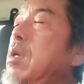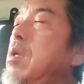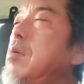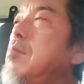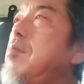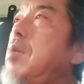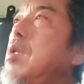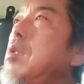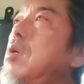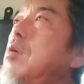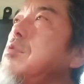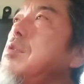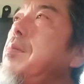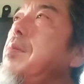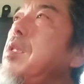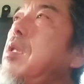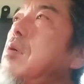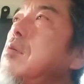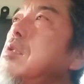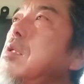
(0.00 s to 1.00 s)
まあ、直せば
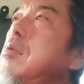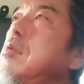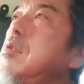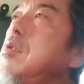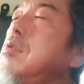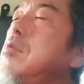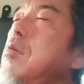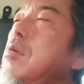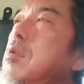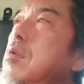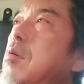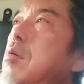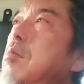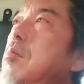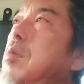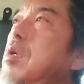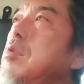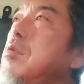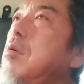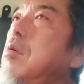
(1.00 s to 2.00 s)
直せるんでしょうけど、
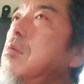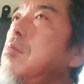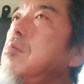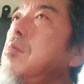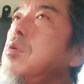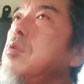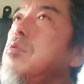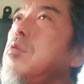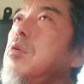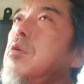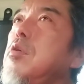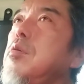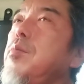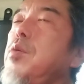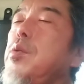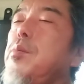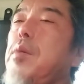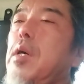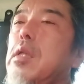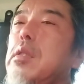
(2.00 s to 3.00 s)
まあそれ、もうそれよりも
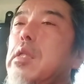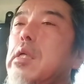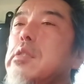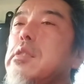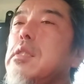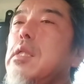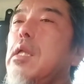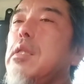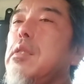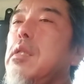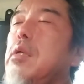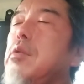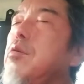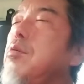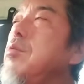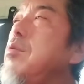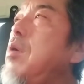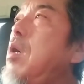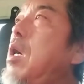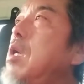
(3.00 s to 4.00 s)
今、夏なんで、どん
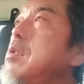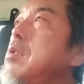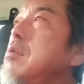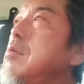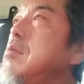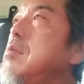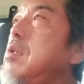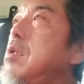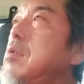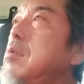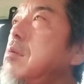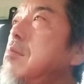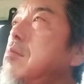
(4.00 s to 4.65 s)
どん生えてくるんです。